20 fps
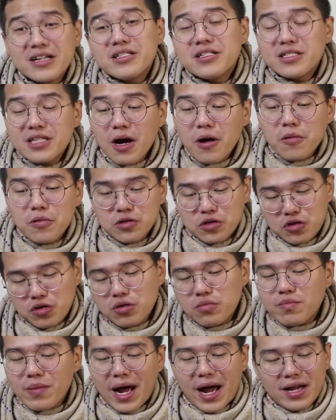哎，你知道我
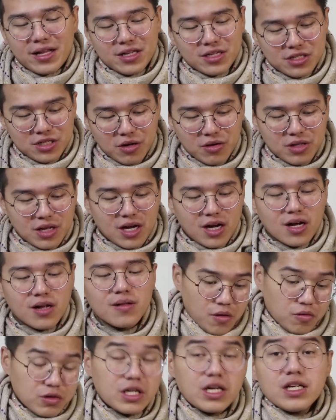去买的时候呢，
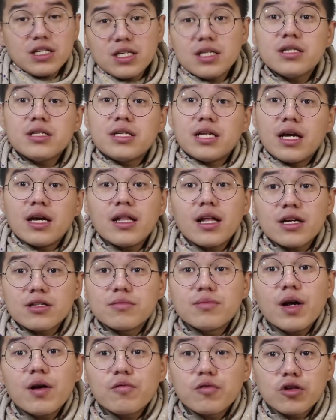我第一次填到什
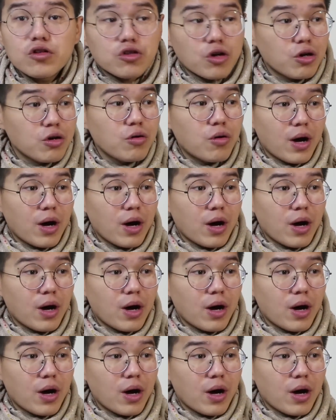么叫我的存